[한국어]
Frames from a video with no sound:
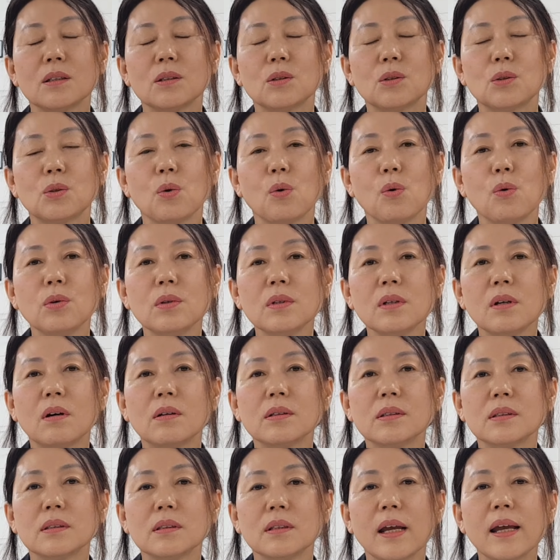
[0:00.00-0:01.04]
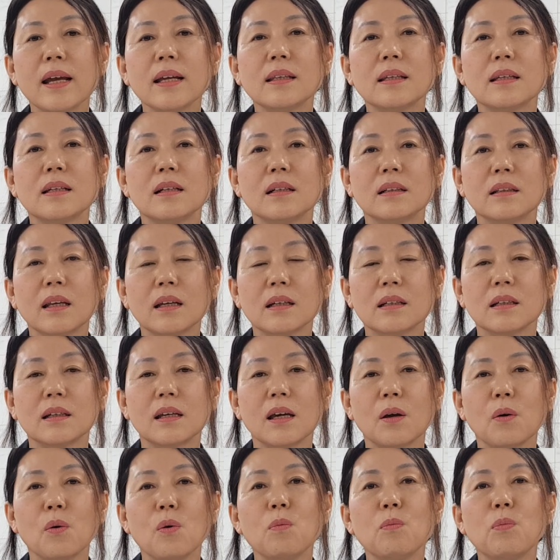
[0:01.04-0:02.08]
좋은 것을 해드릴 때
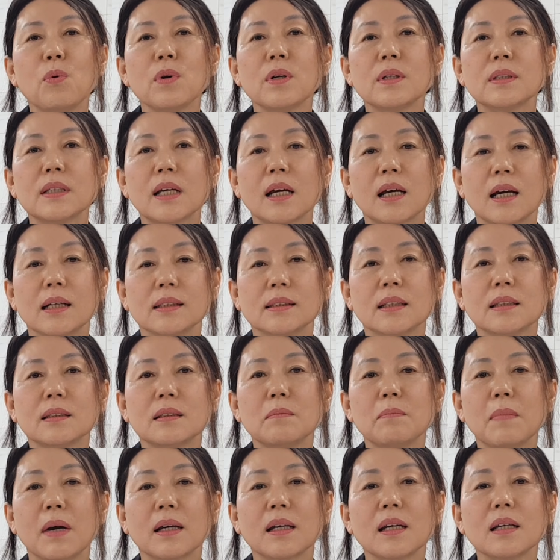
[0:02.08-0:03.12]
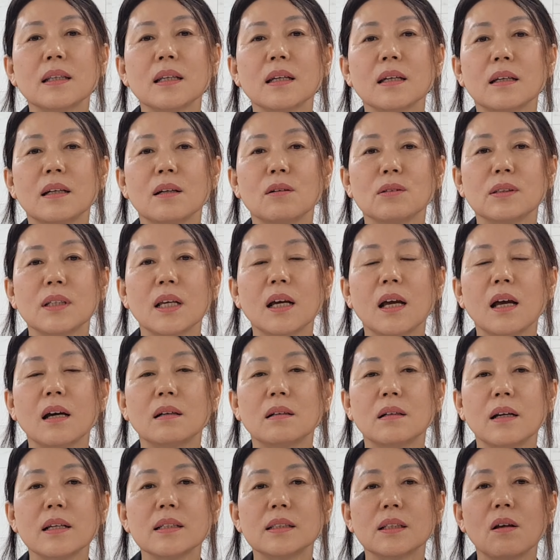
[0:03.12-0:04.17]
그게 홍보이자 가장 큰 마케팅이라고
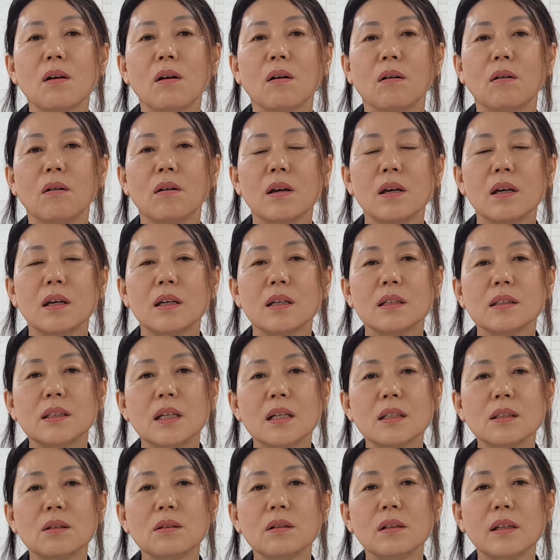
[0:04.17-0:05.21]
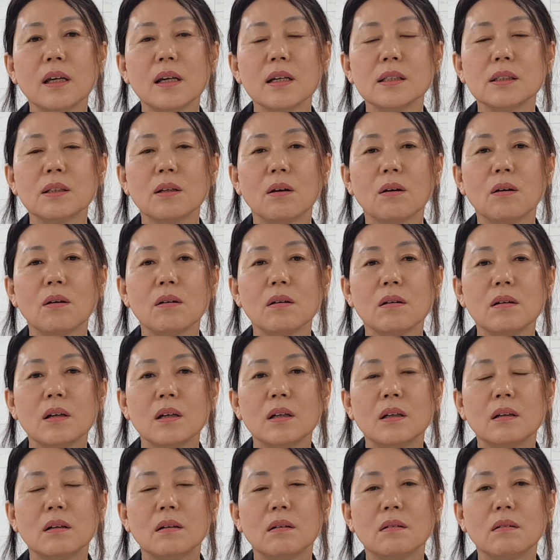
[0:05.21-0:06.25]
생각을 해서 최선을 다해서
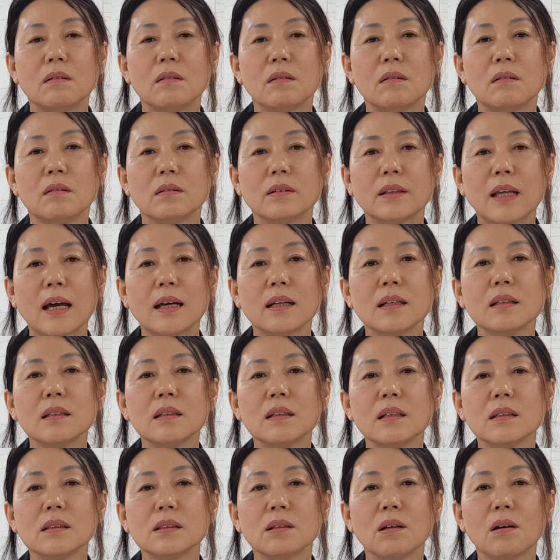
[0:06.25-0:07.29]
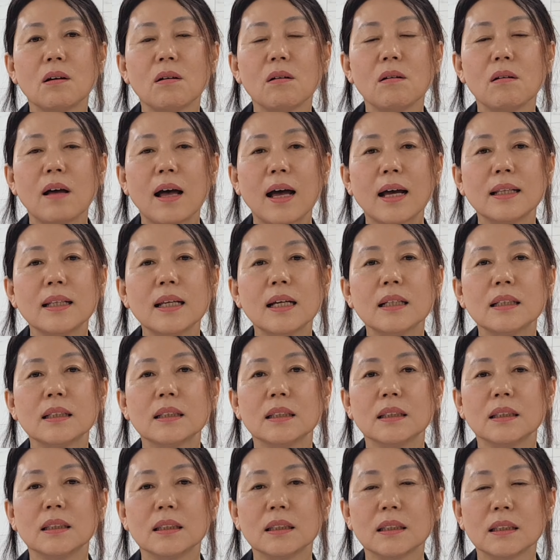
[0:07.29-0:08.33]
어, 다른 데서 안
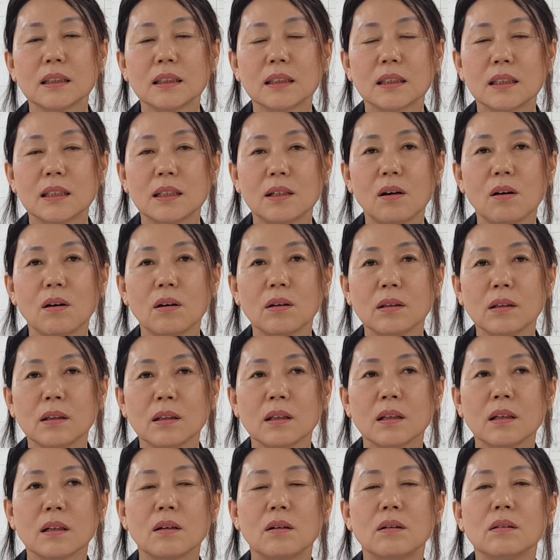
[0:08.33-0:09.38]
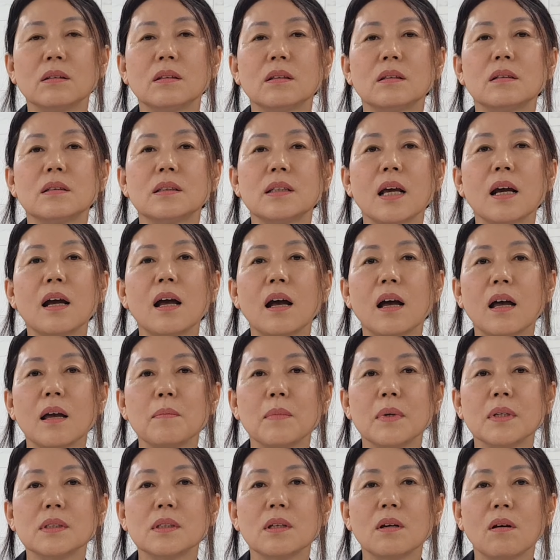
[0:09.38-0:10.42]
하는 그런 것들을
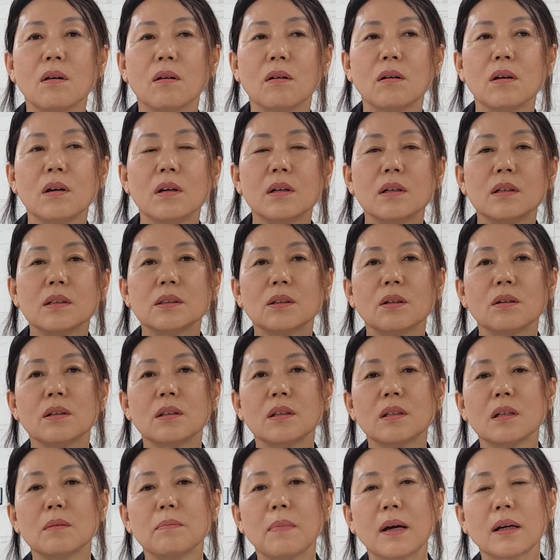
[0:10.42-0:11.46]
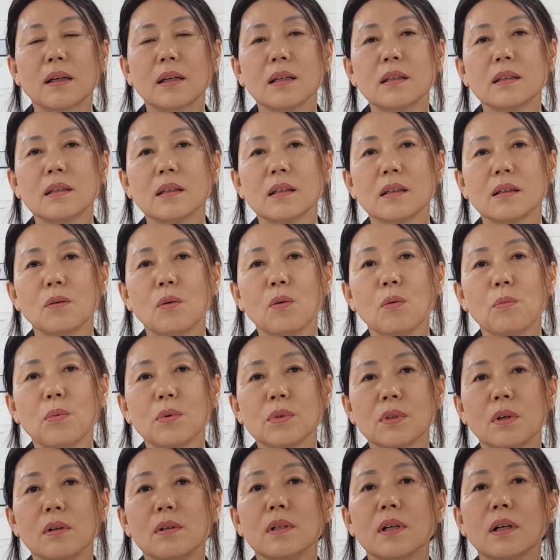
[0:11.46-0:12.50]
생각하면서 저희들이 마케팅 홍보
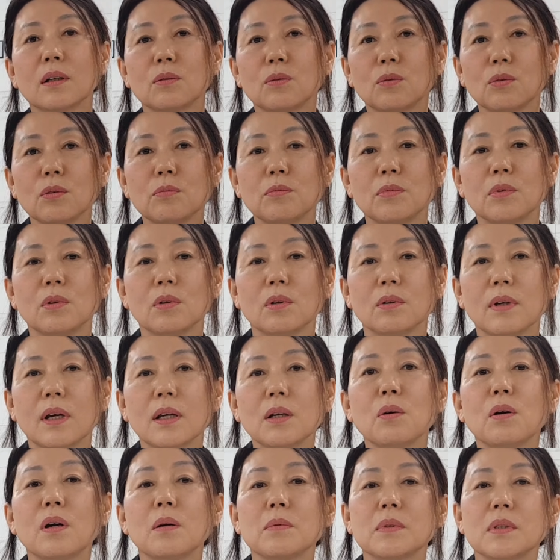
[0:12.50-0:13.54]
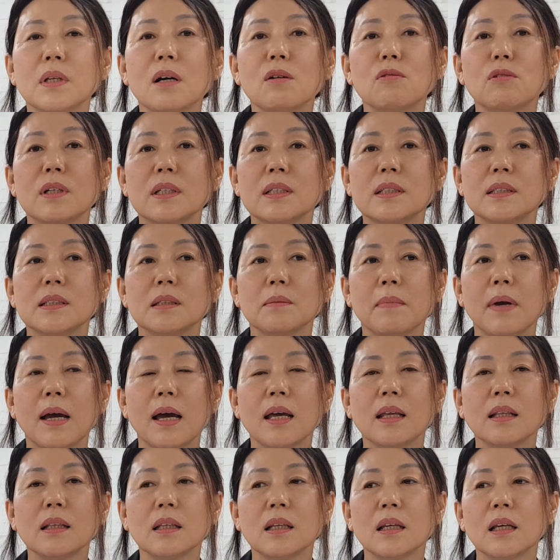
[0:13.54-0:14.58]
전략도 물론 활용하면서 하고
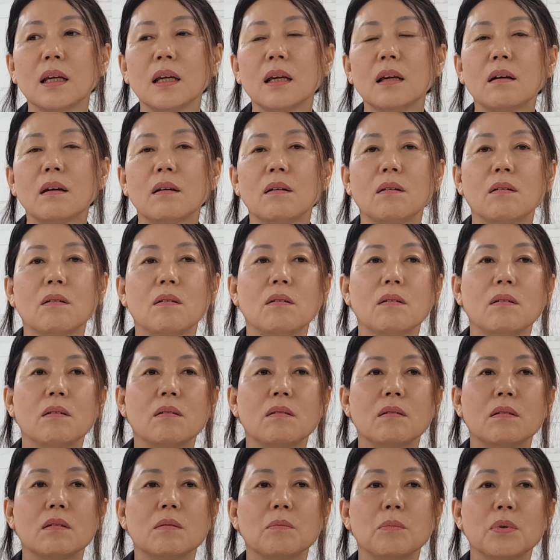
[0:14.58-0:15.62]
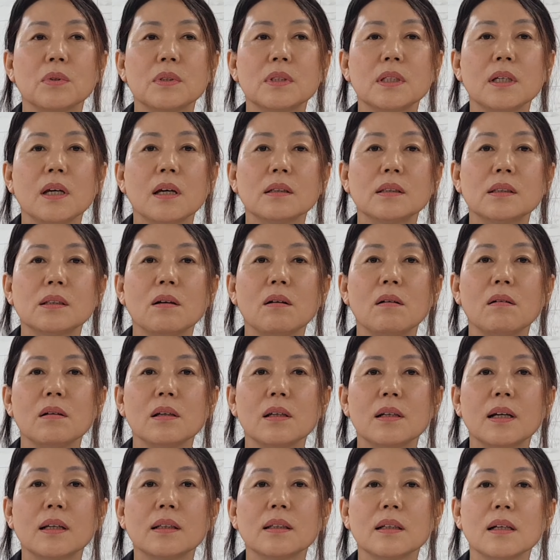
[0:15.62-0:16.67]
있지만 어, 뭐
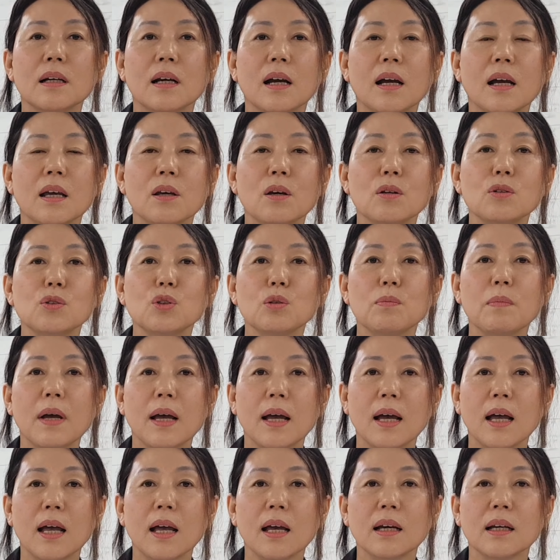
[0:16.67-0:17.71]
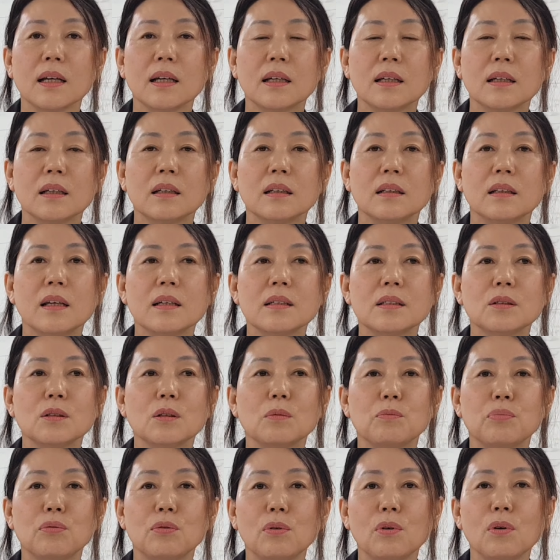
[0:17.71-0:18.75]
지하철이라든가 현수막
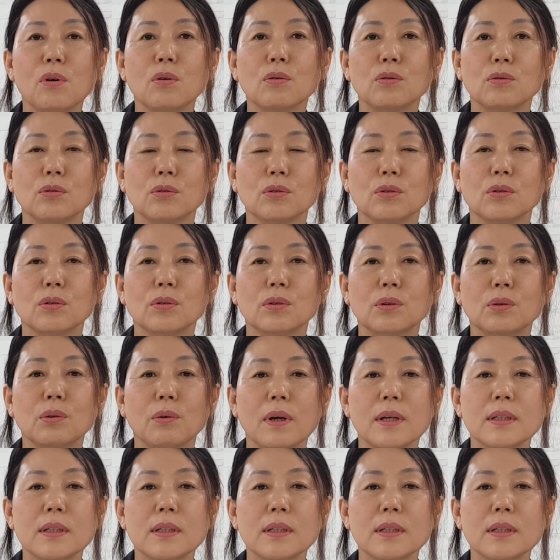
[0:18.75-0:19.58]
내지는 블로그 또